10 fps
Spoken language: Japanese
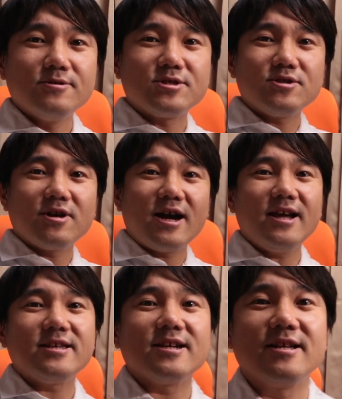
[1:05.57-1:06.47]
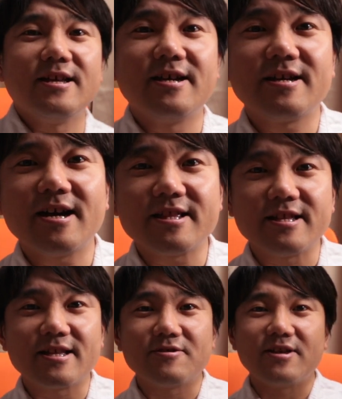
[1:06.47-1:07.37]
後ろが背景がね
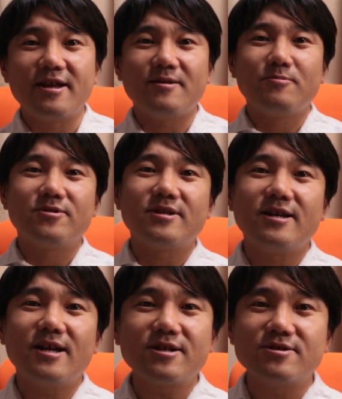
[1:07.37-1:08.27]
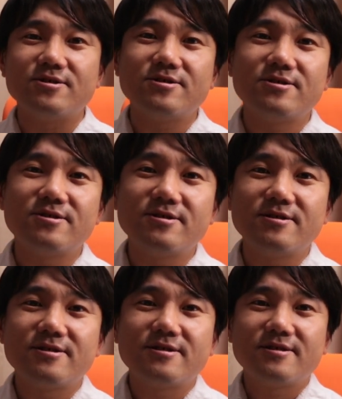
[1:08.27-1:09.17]
カーテンなので問題なく
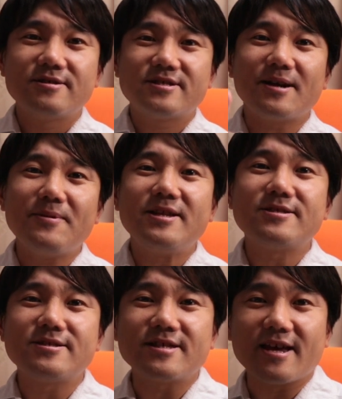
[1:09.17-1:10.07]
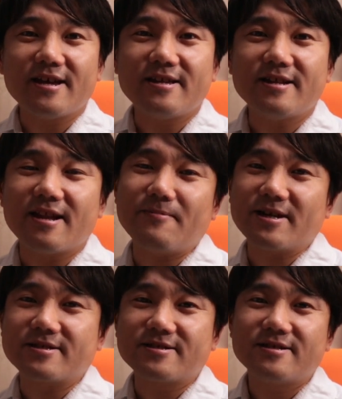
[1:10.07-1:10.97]
喋り続けられ
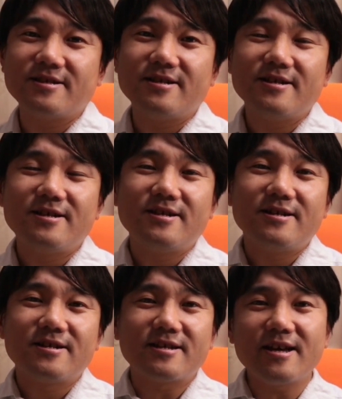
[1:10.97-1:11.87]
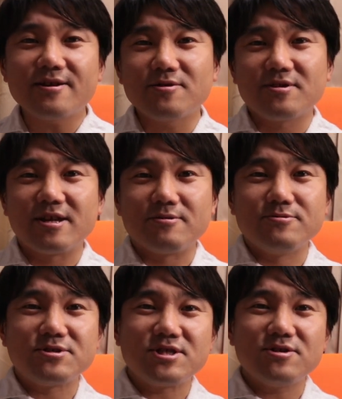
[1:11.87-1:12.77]
ます結構ね
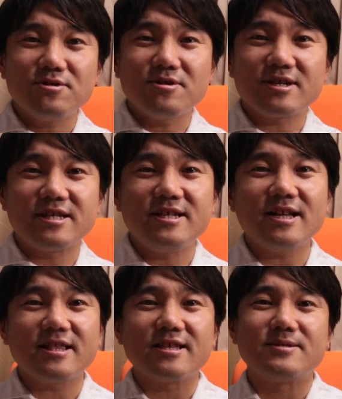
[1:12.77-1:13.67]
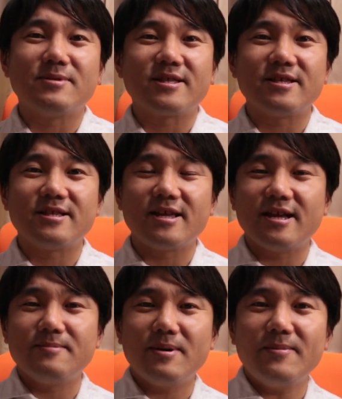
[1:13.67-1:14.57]
後ろを気になってしまってい
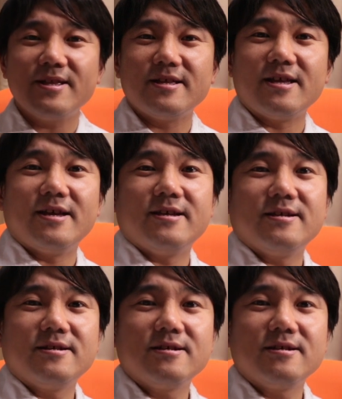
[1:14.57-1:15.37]
て今までね